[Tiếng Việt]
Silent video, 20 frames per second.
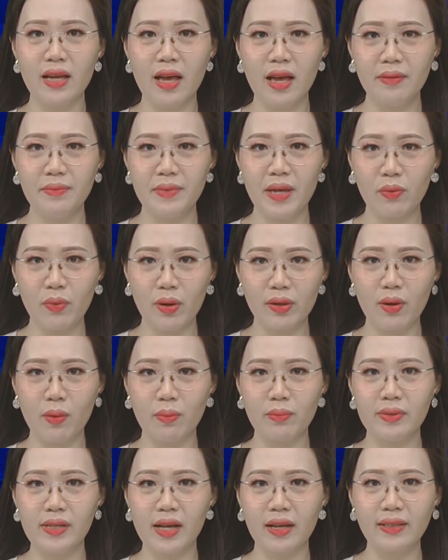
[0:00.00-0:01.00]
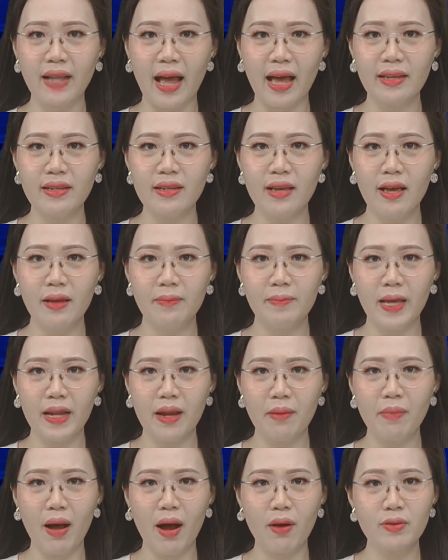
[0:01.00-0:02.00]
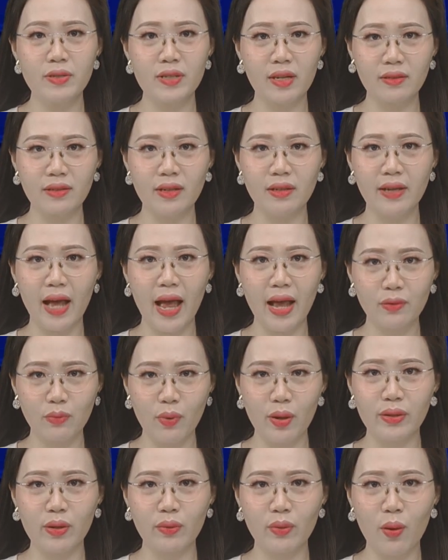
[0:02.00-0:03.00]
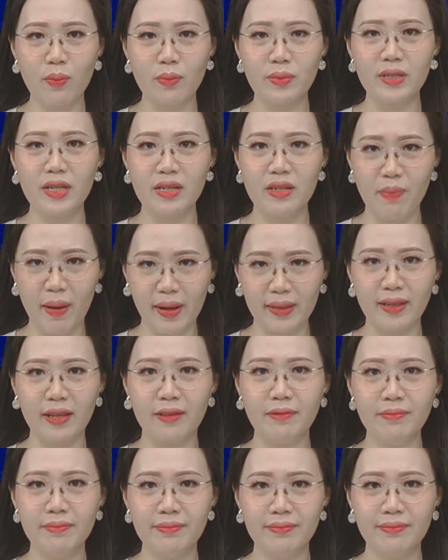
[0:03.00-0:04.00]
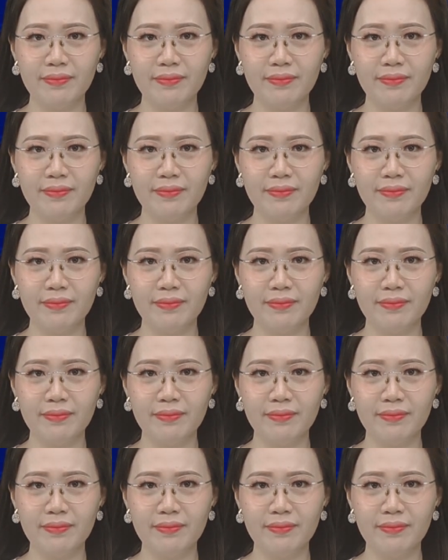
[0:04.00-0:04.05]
về hoạt động vận tải và đảm bảo trật tự an toàn giao thông trên địa bàn tỉnh.